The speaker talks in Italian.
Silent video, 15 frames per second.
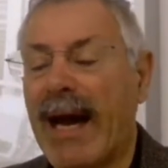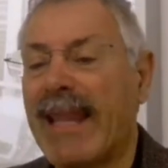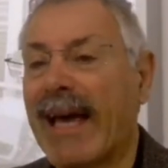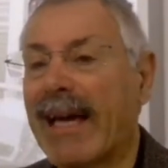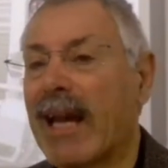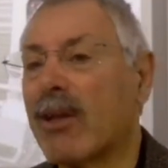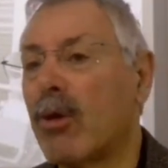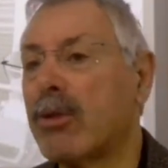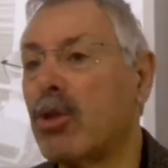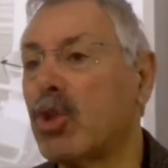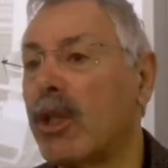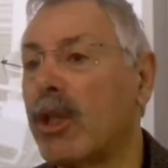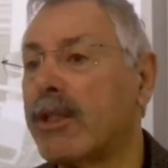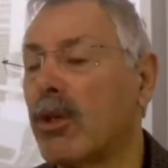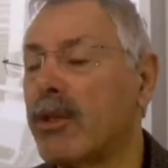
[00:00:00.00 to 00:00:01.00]
alla
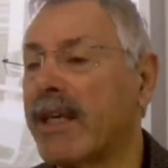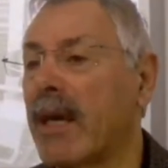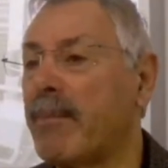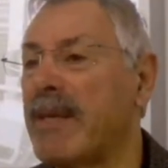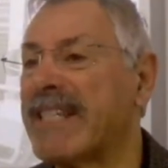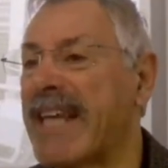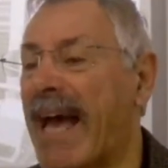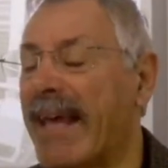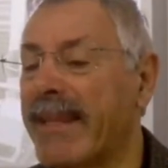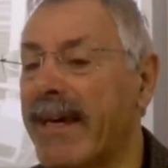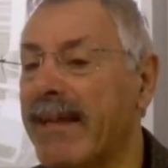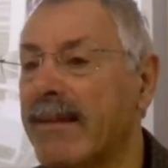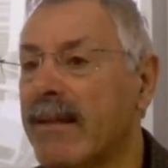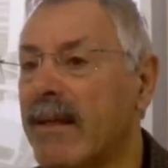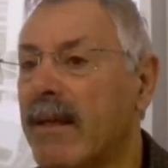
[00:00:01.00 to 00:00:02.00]
calcolatrice elettronica pisana,